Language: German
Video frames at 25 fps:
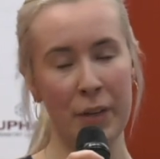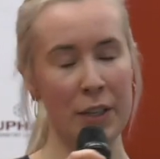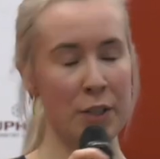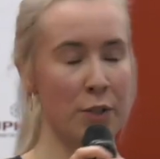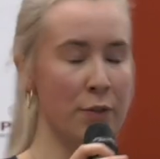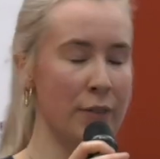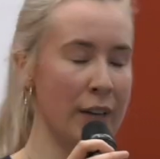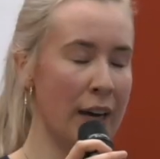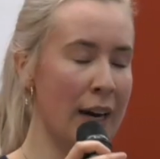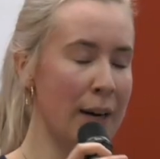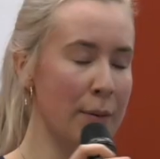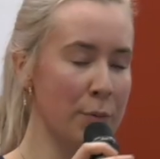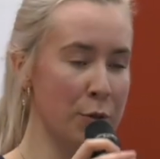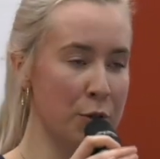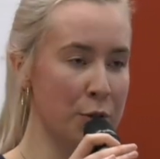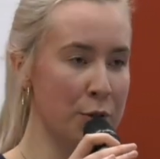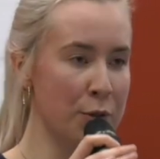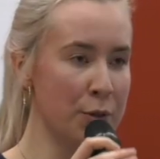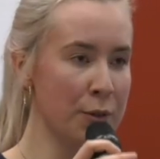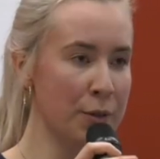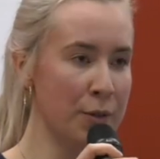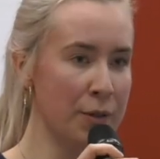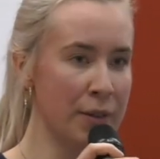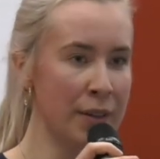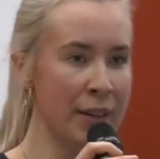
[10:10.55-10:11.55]
Also wir haben
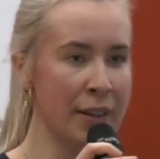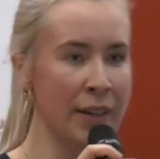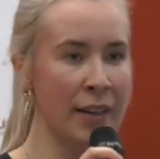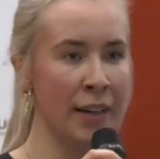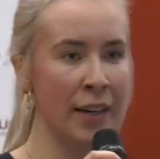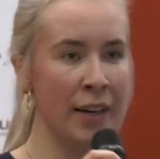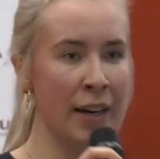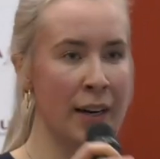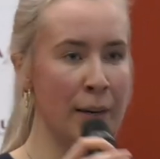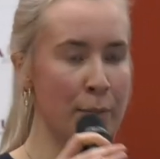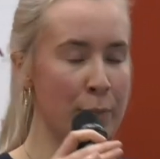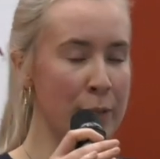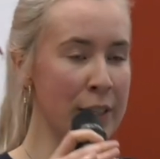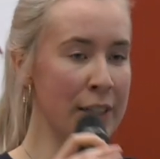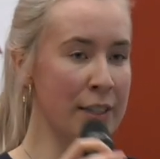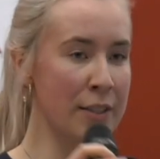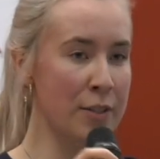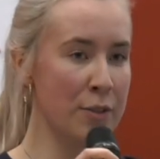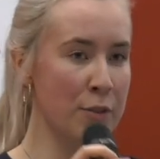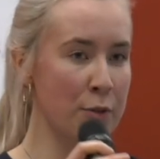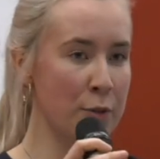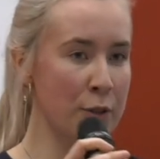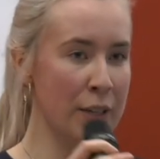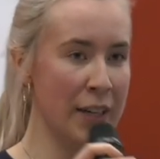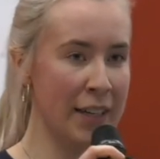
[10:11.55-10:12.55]
schon äh,
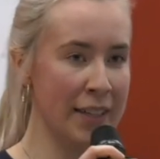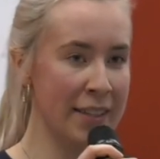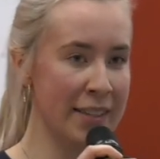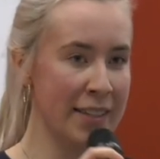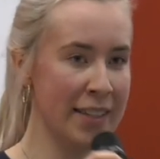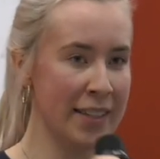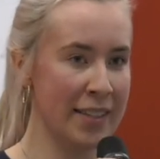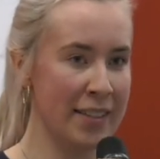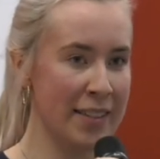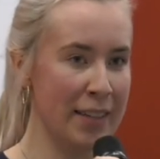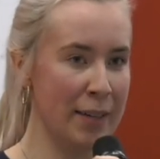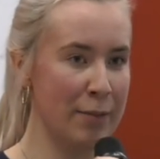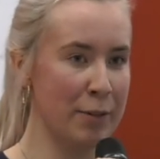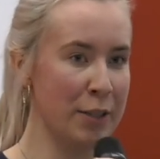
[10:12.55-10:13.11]
Pilzzuchtansätze,